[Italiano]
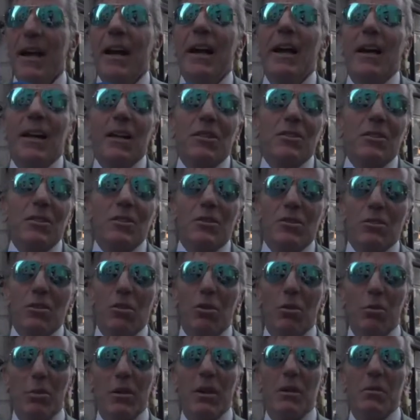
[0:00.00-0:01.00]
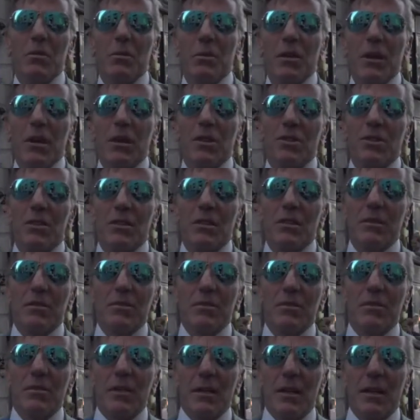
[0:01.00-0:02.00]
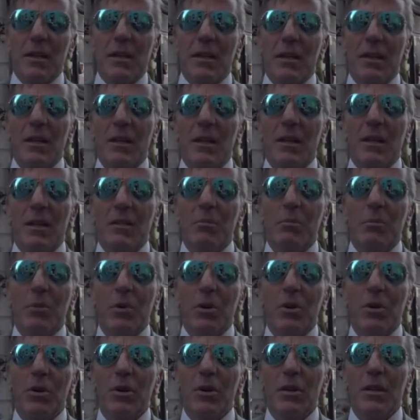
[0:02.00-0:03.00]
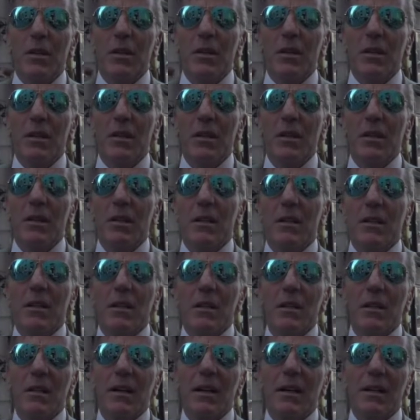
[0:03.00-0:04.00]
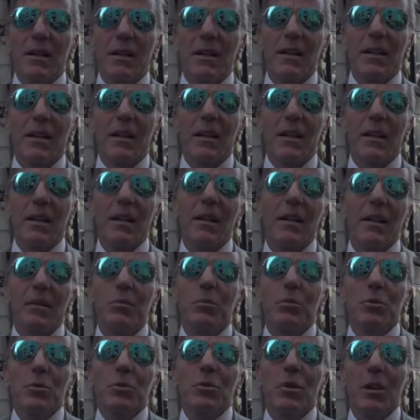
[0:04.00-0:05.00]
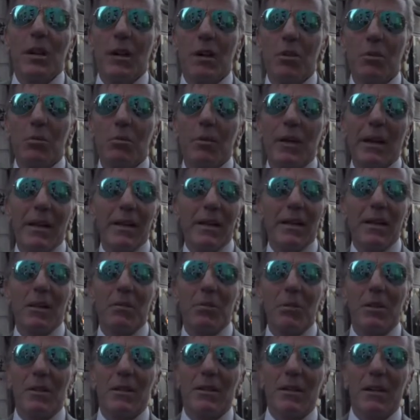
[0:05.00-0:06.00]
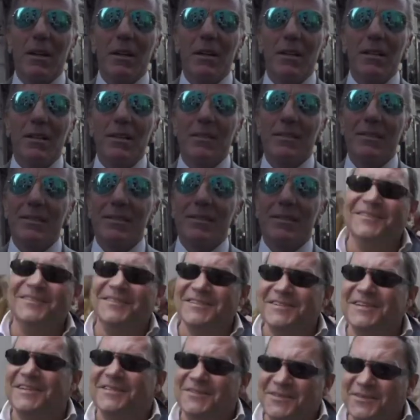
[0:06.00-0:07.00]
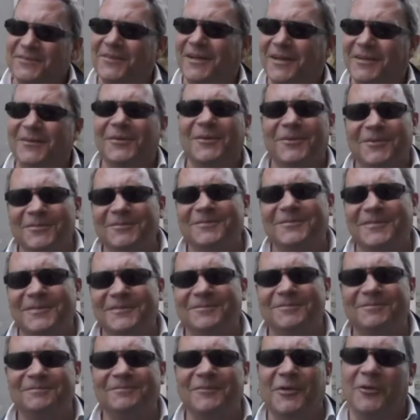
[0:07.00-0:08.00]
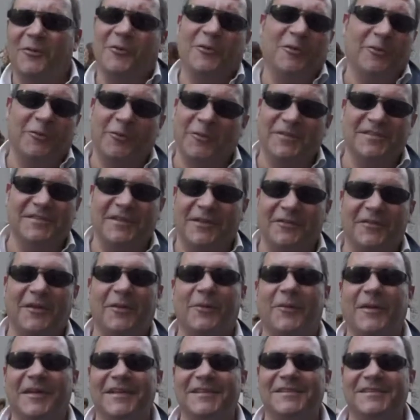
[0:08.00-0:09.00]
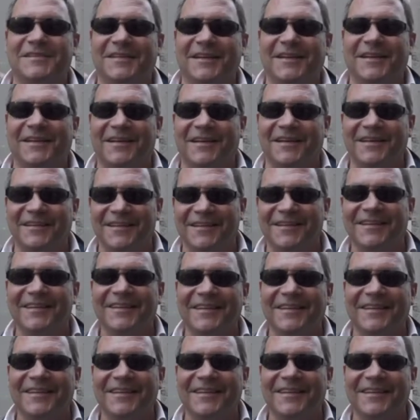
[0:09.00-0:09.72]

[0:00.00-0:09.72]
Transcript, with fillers: Eh, l'ho detto, l'opera mi piace, e poi eh, anche appunto la commedia napoletana. Sì, ci vado non con questa frequenza.